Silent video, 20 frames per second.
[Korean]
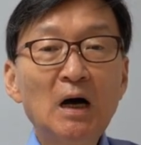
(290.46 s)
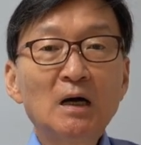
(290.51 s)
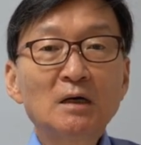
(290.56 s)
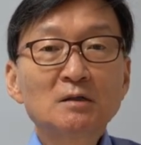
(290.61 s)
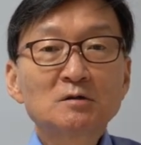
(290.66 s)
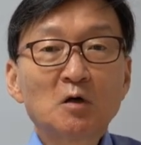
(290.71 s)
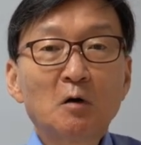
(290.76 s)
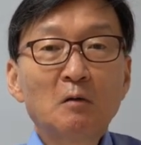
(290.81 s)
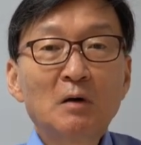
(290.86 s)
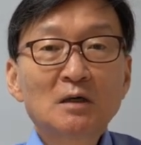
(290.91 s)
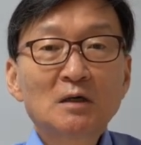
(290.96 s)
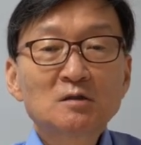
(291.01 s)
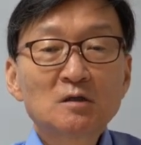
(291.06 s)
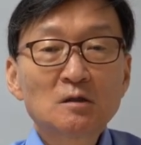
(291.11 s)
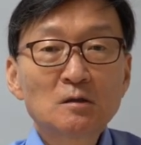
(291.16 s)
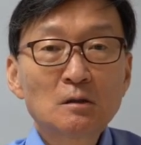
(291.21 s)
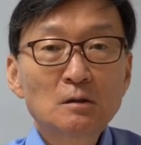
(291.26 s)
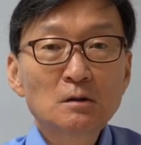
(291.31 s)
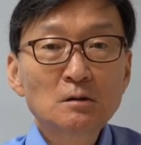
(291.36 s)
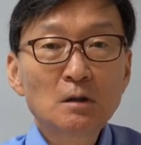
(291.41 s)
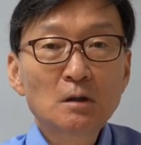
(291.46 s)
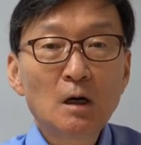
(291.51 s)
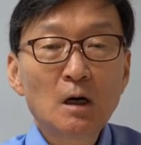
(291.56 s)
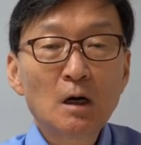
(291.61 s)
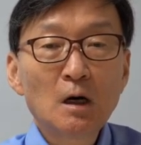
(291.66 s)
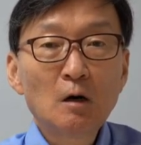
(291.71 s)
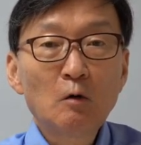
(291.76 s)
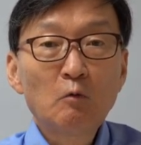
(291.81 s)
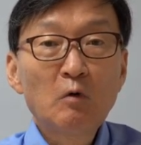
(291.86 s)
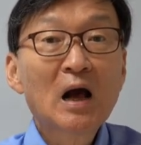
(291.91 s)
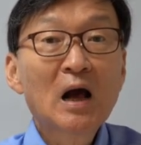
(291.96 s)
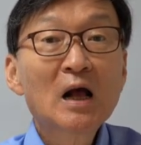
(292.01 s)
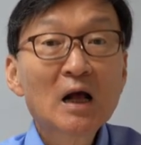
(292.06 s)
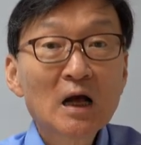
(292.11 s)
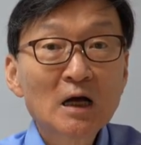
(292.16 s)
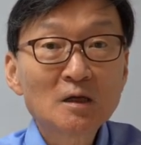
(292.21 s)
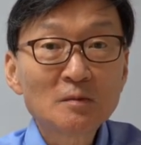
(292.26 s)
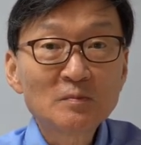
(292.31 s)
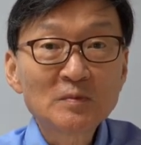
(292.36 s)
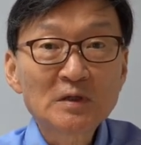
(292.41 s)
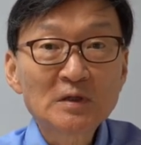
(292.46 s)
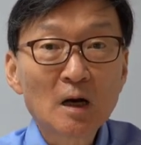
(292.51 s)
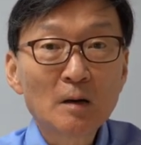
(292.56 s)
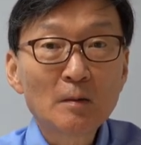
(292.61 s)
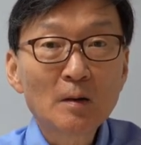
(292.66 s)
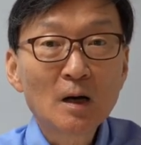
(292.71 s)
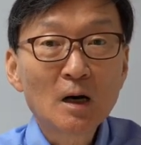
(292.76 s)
정화제독은 아, 황간입니다.